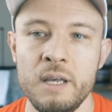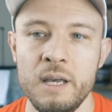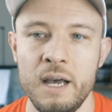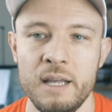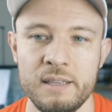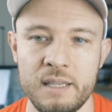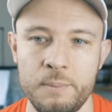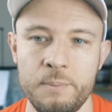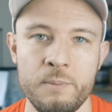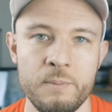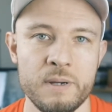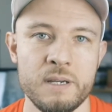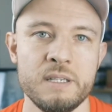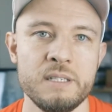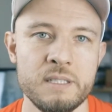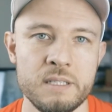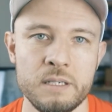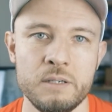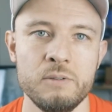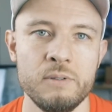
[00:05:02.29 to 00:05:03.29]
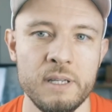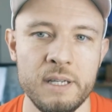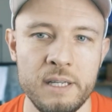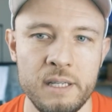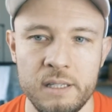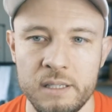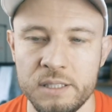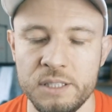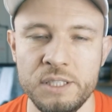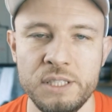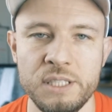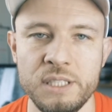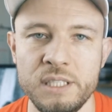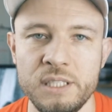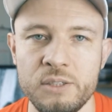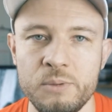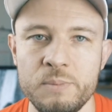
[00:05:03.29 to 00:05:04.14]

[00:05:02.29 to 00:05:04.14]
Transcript: até por uma questão, né, de